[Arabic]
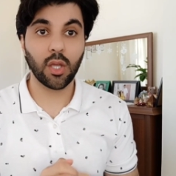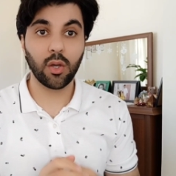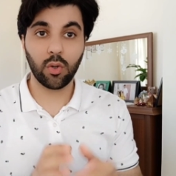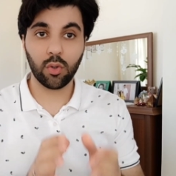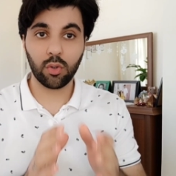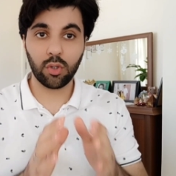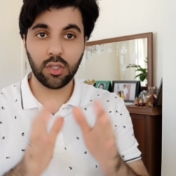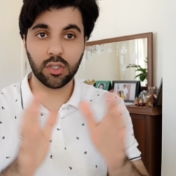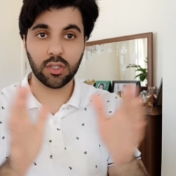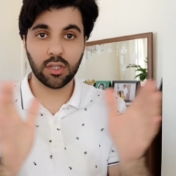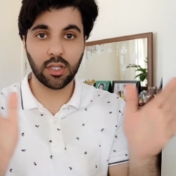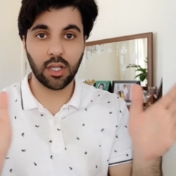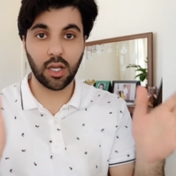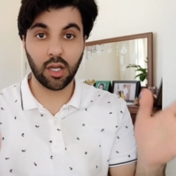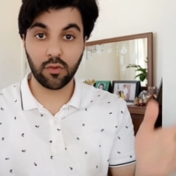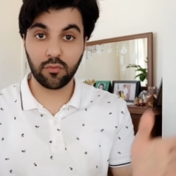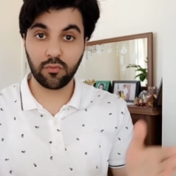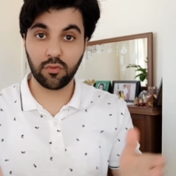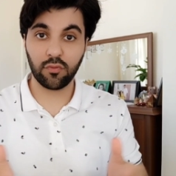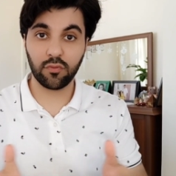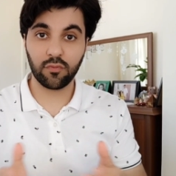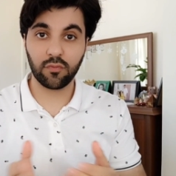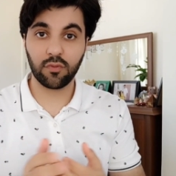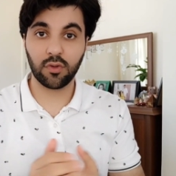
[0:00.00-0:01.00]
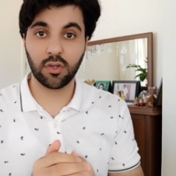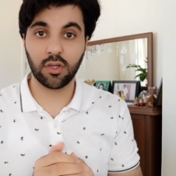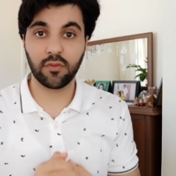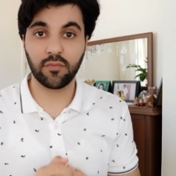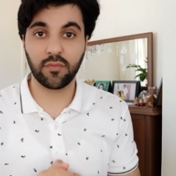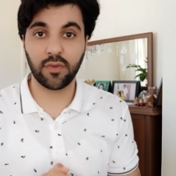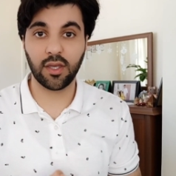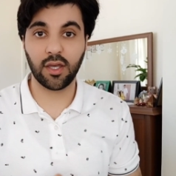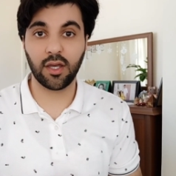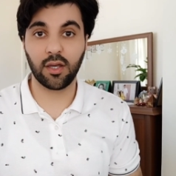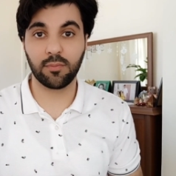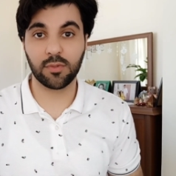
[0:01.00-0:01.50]
ورحت لأرفف اللي
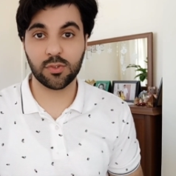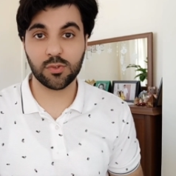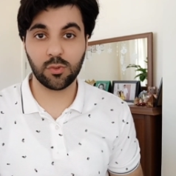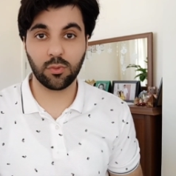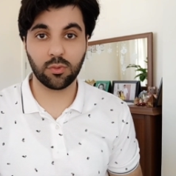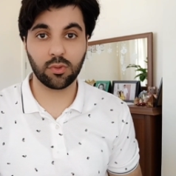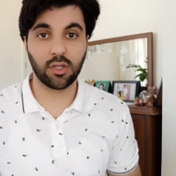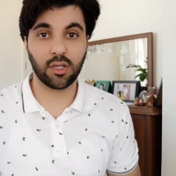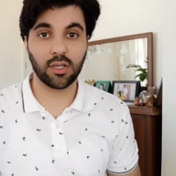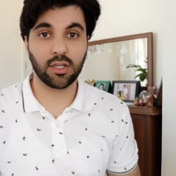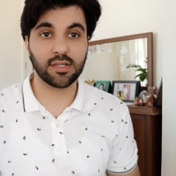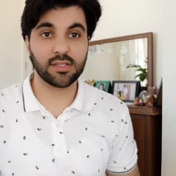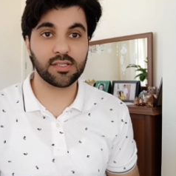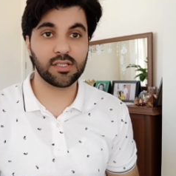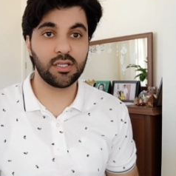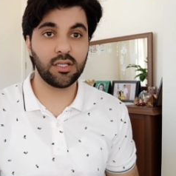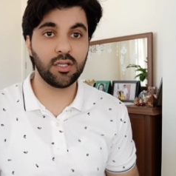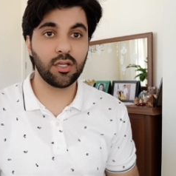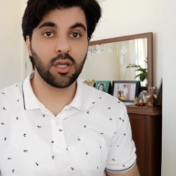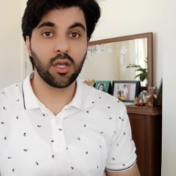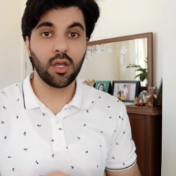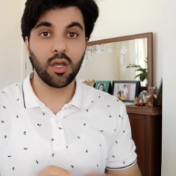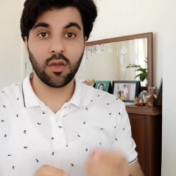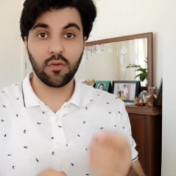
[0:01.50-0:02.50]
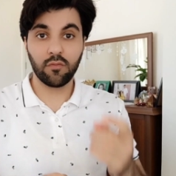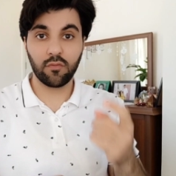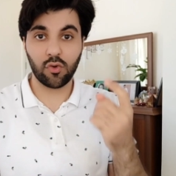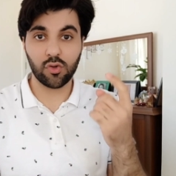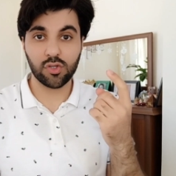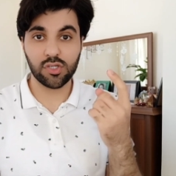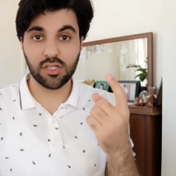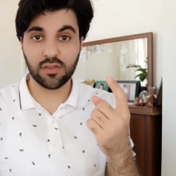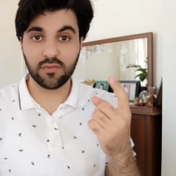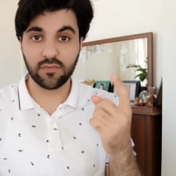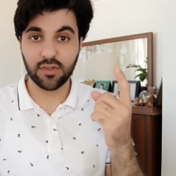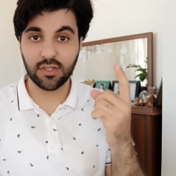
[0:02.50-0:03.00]
فيها مسحوق الغسيل
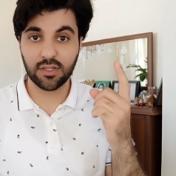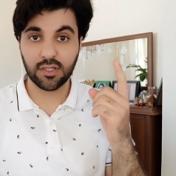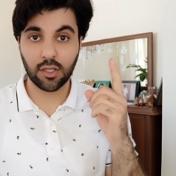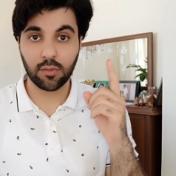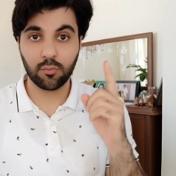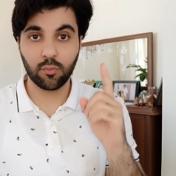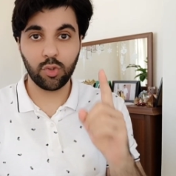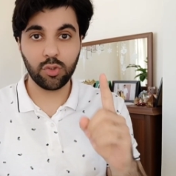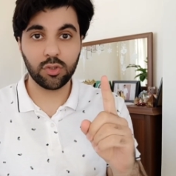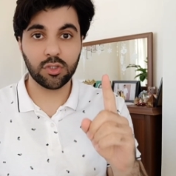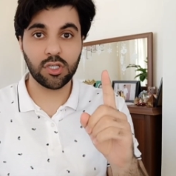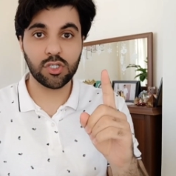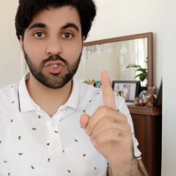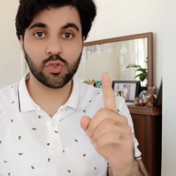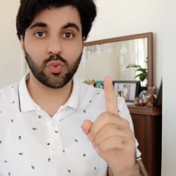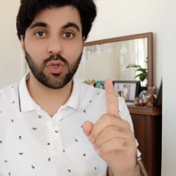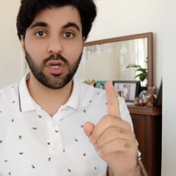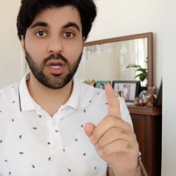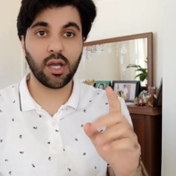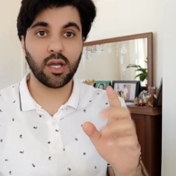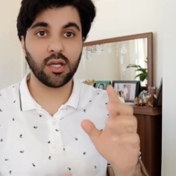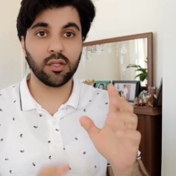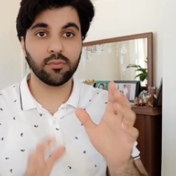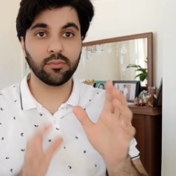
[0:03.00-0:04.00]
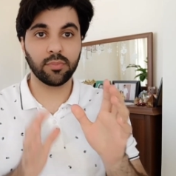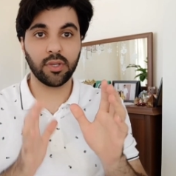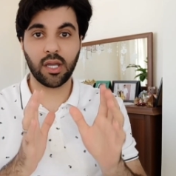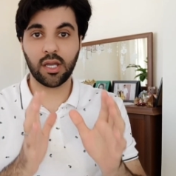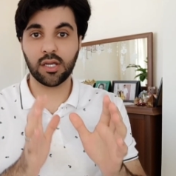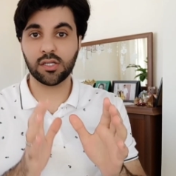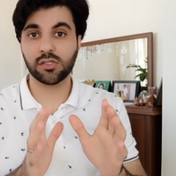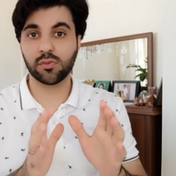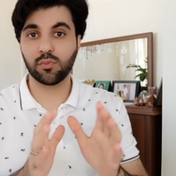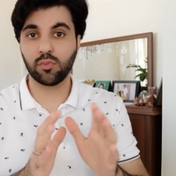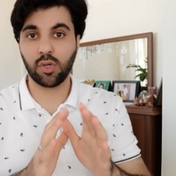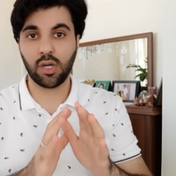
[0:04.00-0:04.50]
فوجدت في عندك منتج واحد
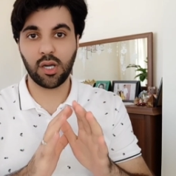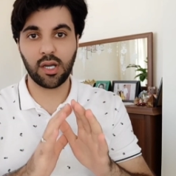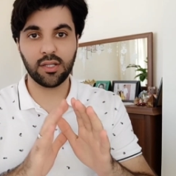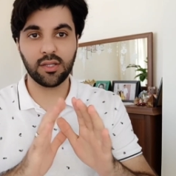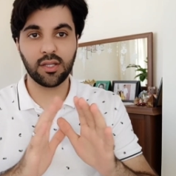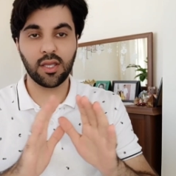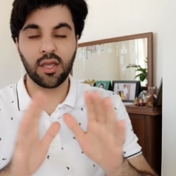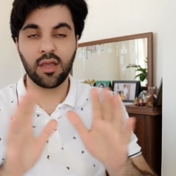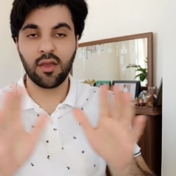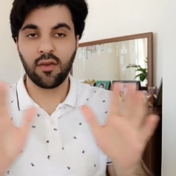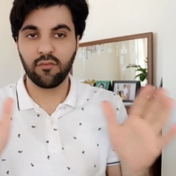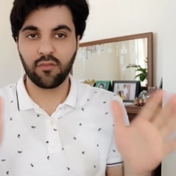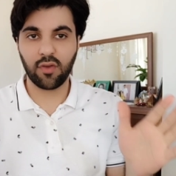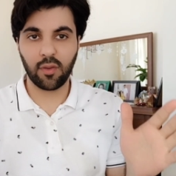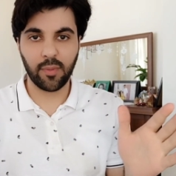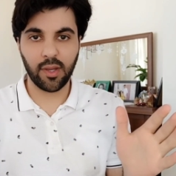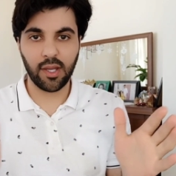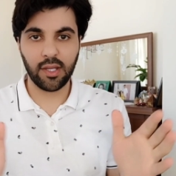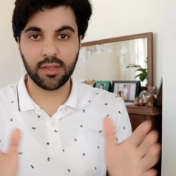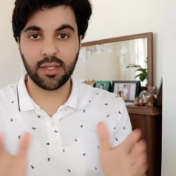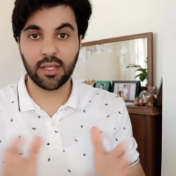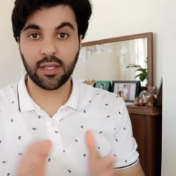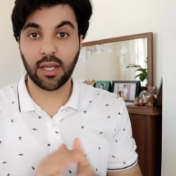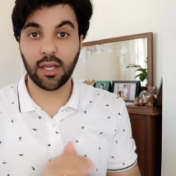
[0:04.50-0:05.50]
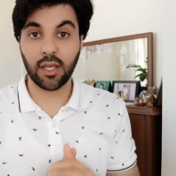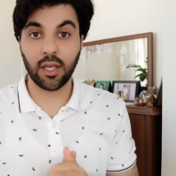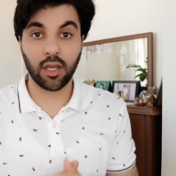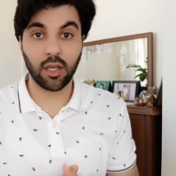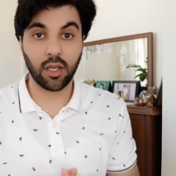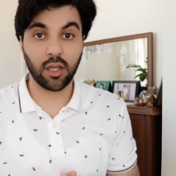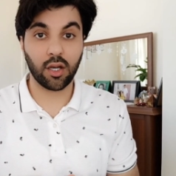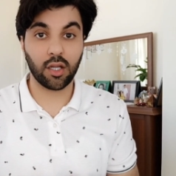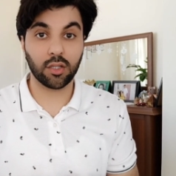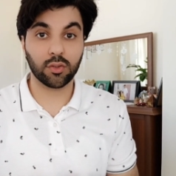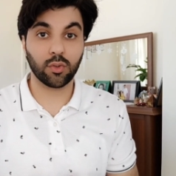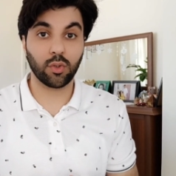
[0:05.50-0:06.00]
بحجم واحد فما عندك أي
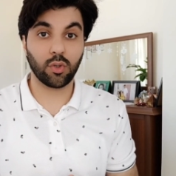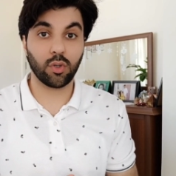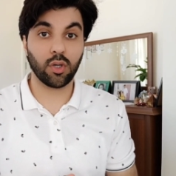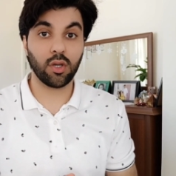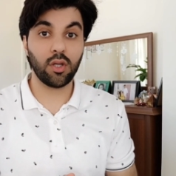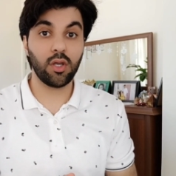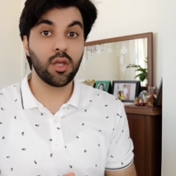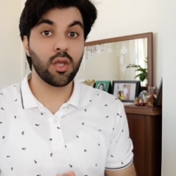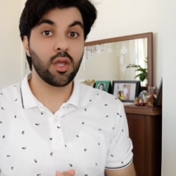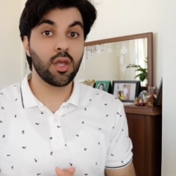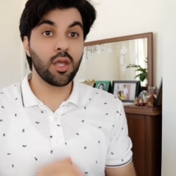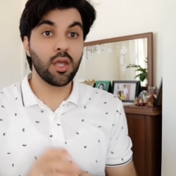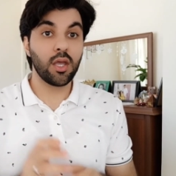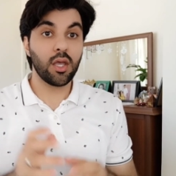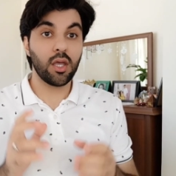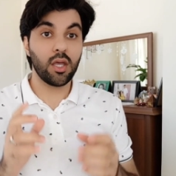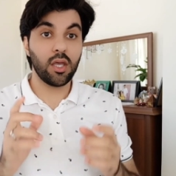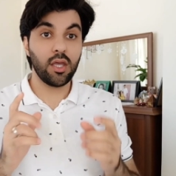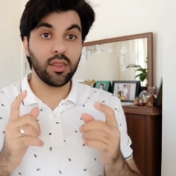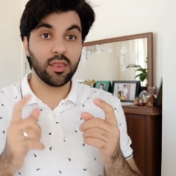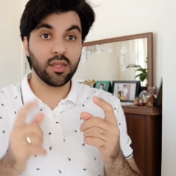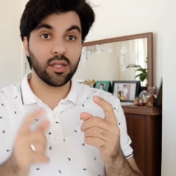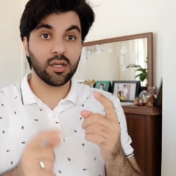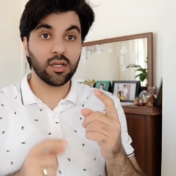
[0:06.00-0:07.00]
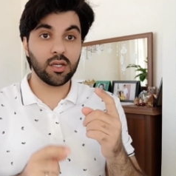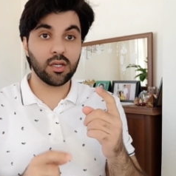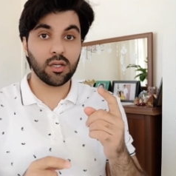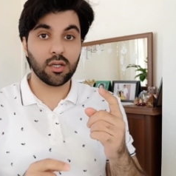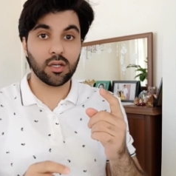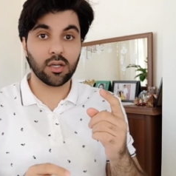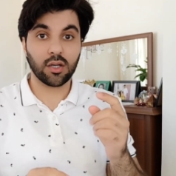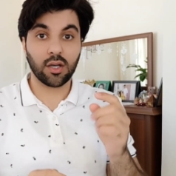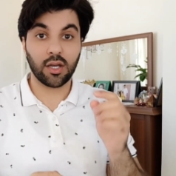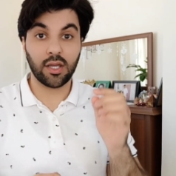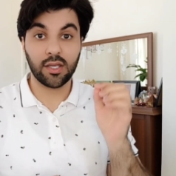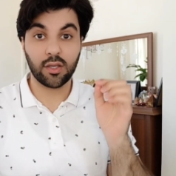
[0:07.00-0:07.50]
خيارات أخرى إذا
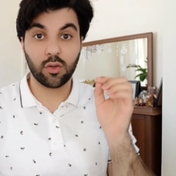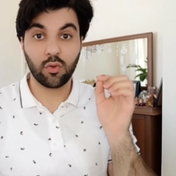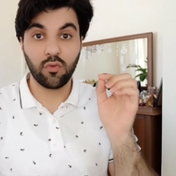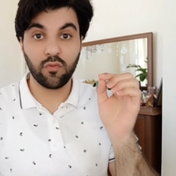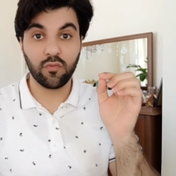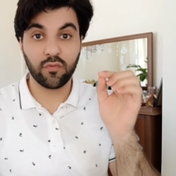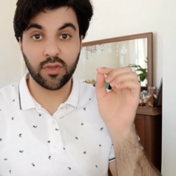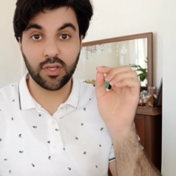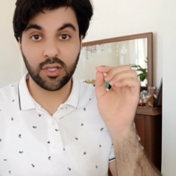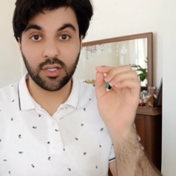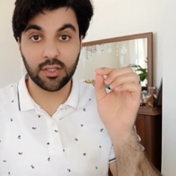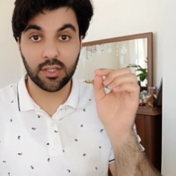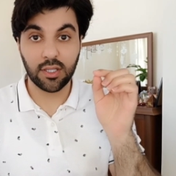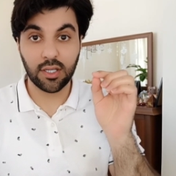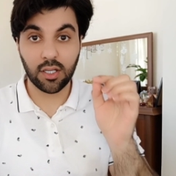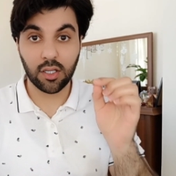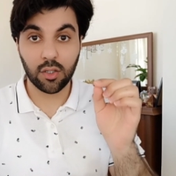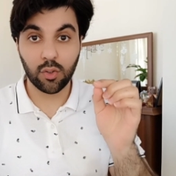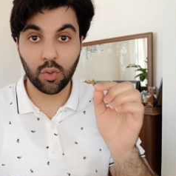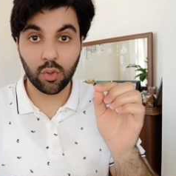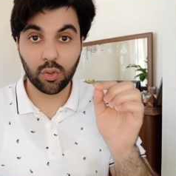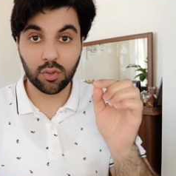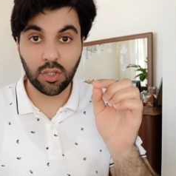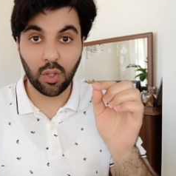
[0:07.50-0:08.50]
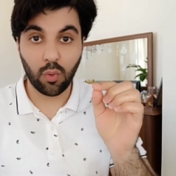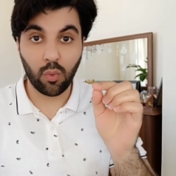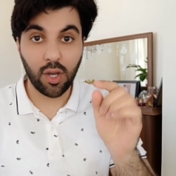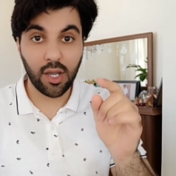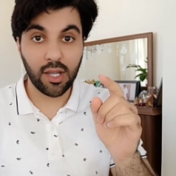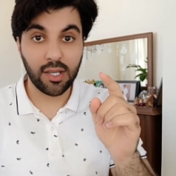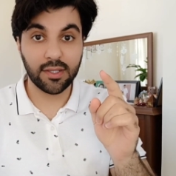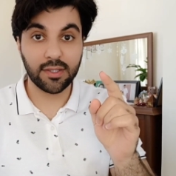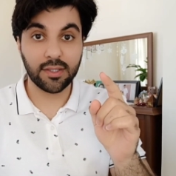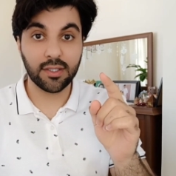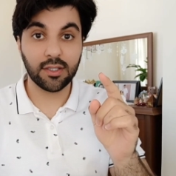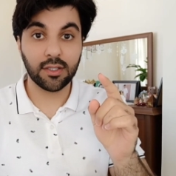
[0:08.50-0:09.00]
راح يكون في عندك نقطة
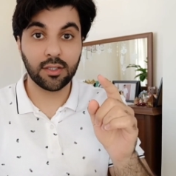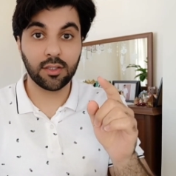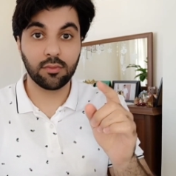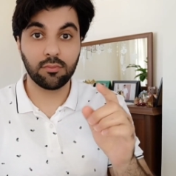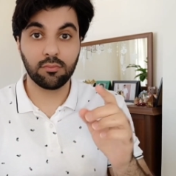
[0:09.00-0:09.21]
واحدة